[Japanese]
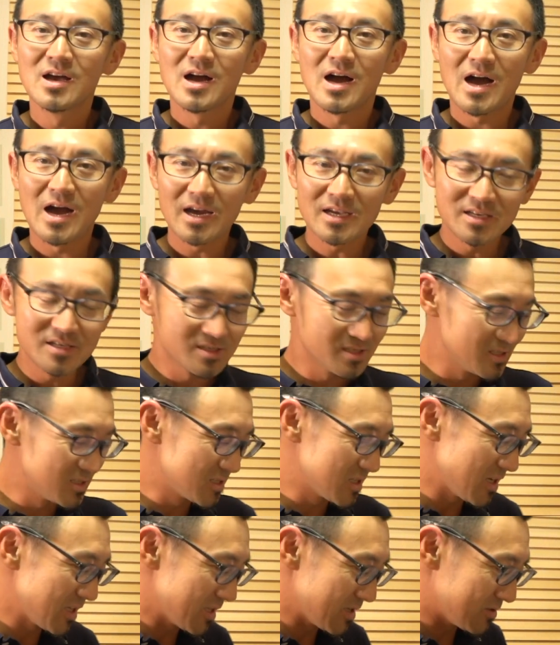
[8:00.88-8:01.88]
吐き
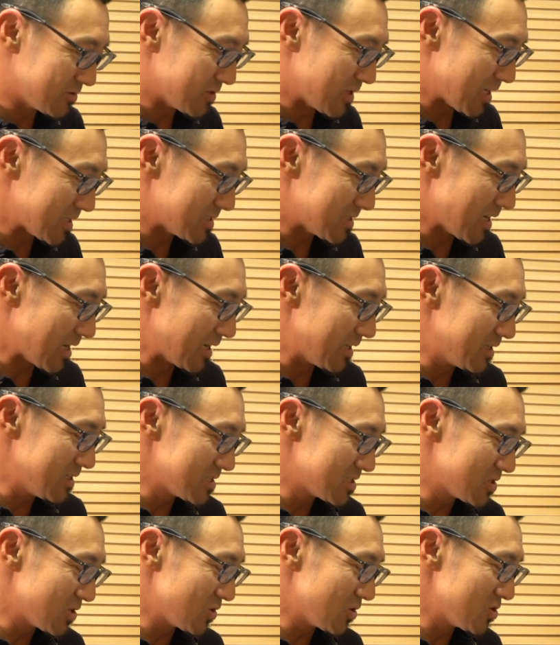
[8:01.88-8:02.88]
続けてくださいで
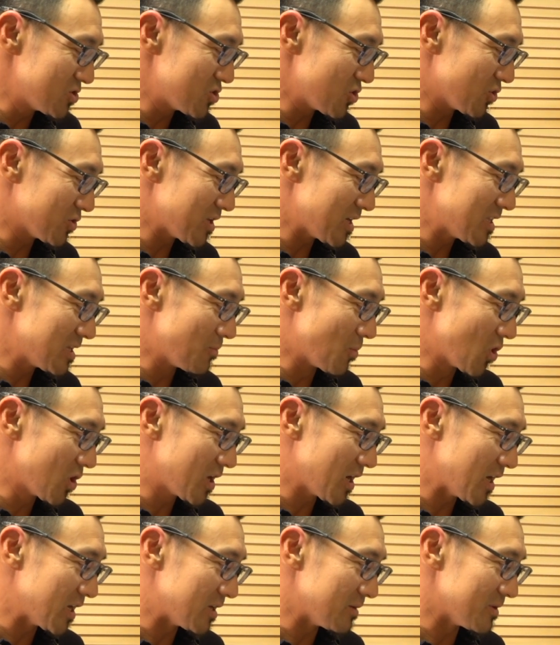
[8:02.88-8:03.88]
その状態でもう一
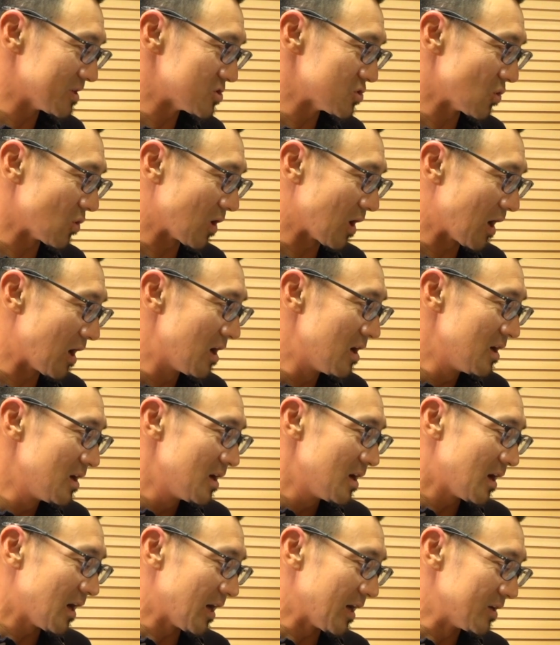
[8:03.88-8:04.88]
回いきましょうか。
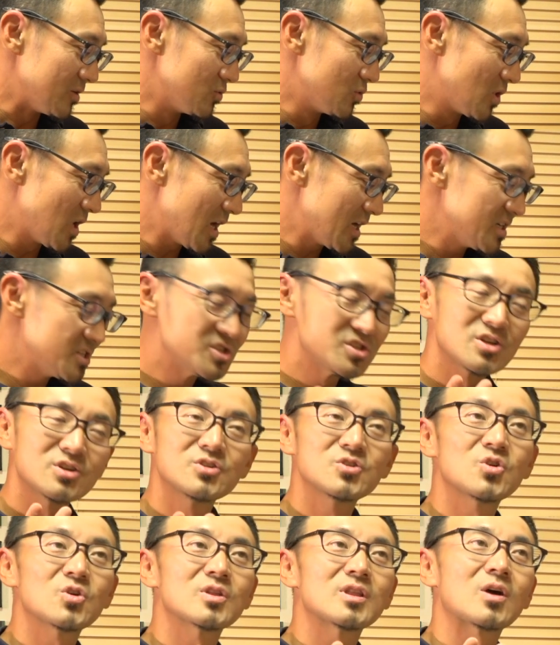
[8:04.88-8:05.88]
はい、うがいして
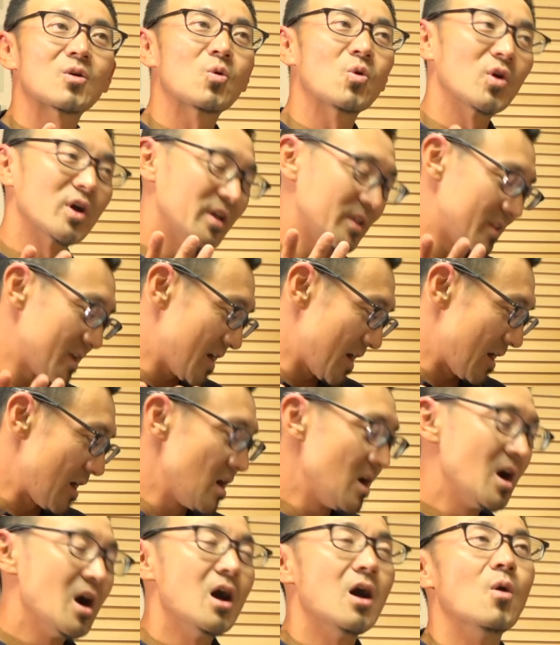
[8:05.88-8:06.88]
るような声
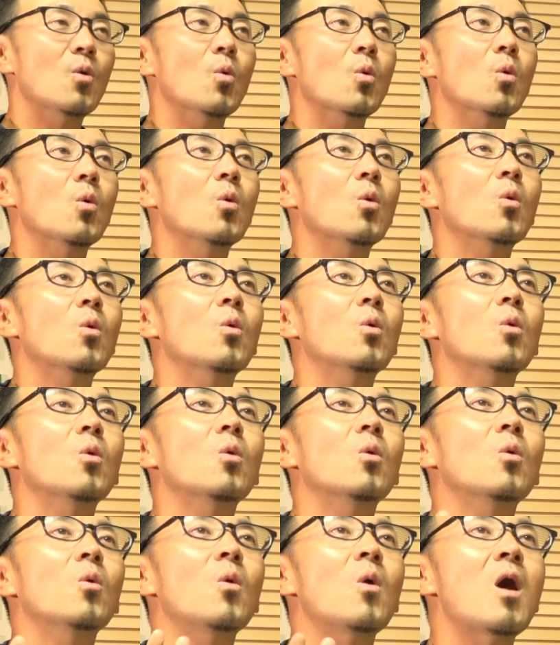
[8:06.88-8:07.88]
で「わー
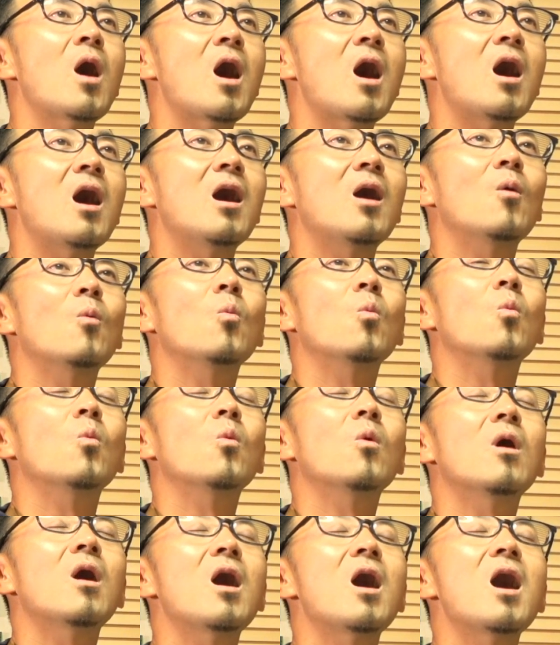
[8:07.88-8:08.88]

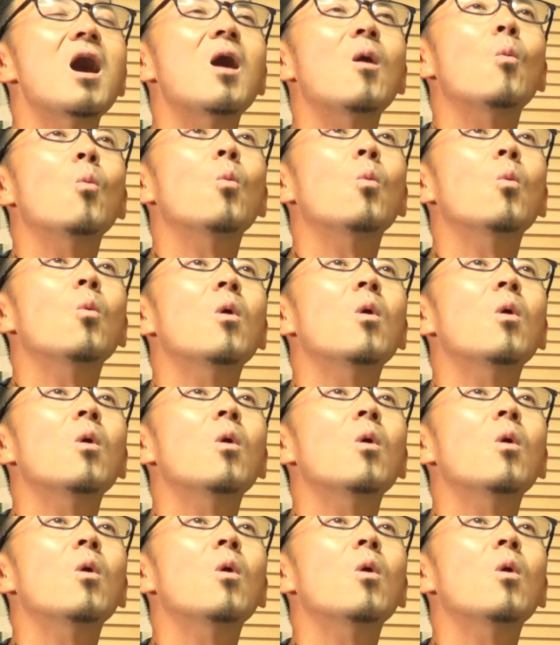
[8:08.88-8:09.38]
わーわー